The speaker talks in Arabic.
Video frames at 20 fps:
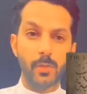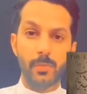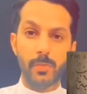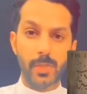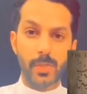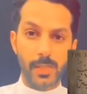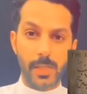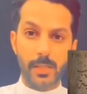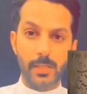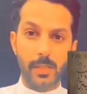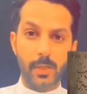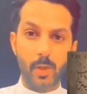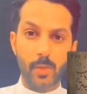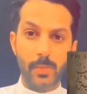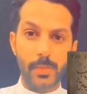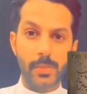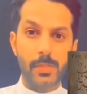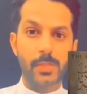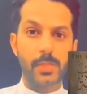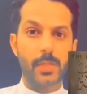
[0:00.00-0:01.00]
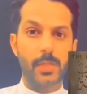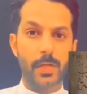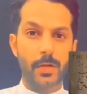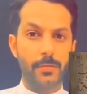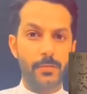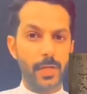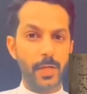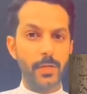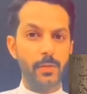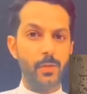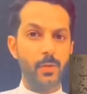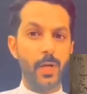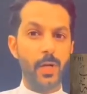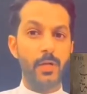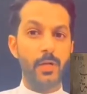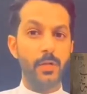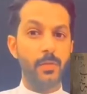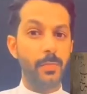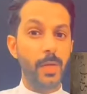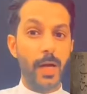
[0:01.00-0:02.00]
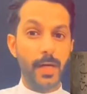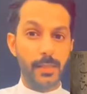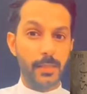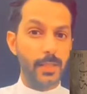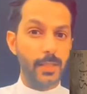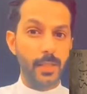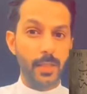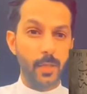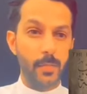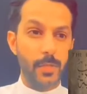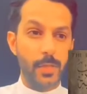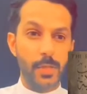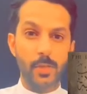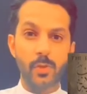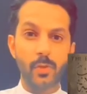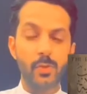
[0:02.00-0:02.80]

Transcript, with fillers: يمه جاته نوبه السكر فكان يقول حق امه اعطيني ابره